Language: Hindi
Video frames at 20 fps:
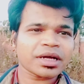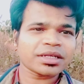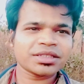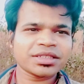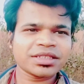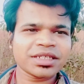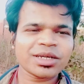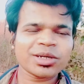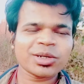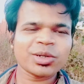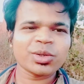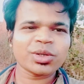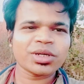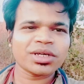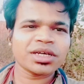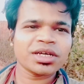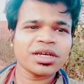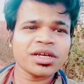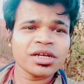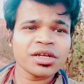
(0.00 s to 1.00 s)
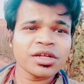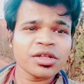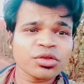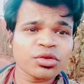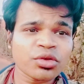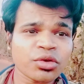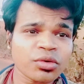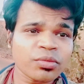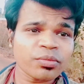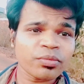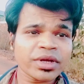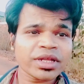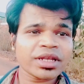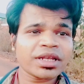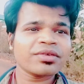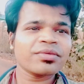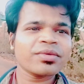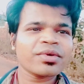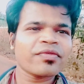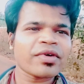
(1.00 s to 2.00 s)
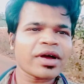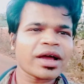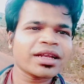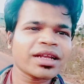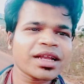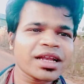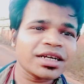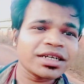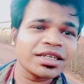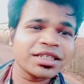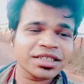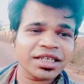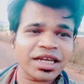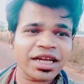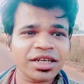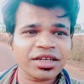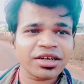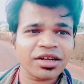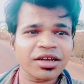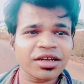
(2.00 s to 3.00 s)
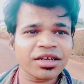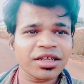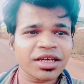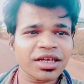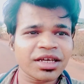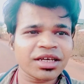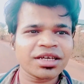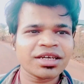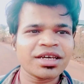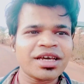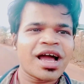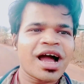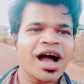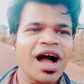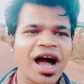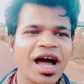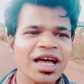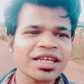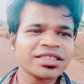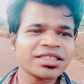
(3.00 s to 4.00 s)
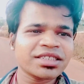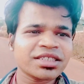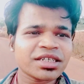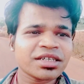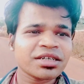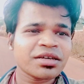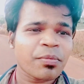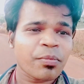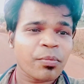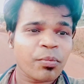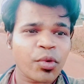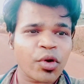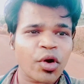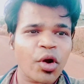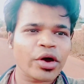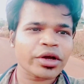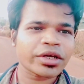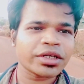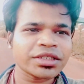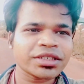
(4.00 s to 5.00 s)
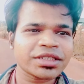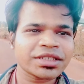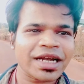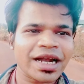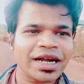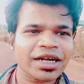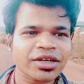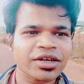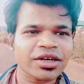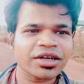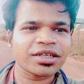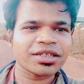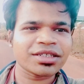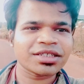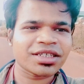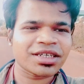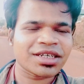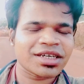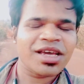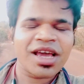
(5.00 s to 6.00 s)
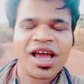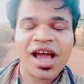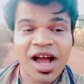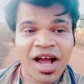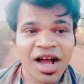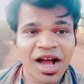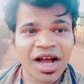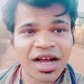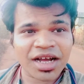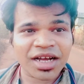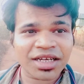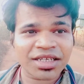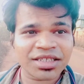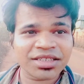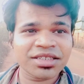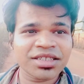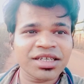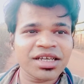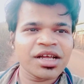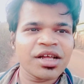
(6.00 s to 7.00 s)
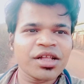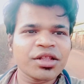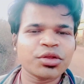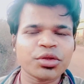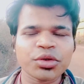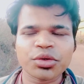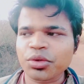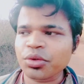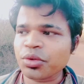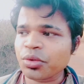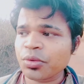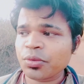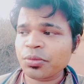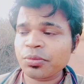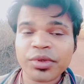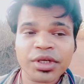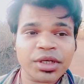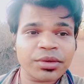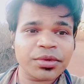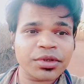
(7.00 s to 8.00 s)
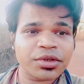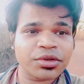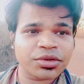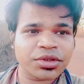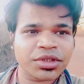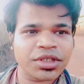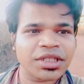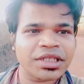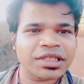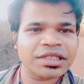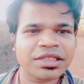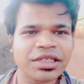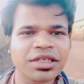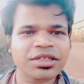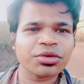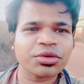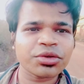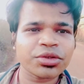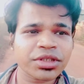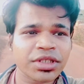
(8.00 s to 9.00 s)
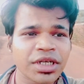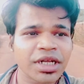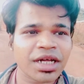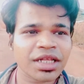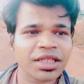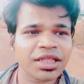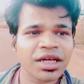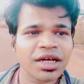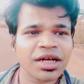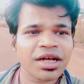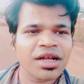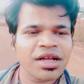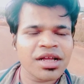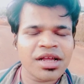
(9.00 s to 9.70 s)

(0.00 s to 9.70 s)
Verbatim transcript: अच्छे होंगे तो मैंने भी फाइनली डिसाइड कर लिया है आज से ब्लॉगिंग स्टार्ट करेंगे हाँ गाइस तो मैं भी कुछ ही दिन से सोच रहा था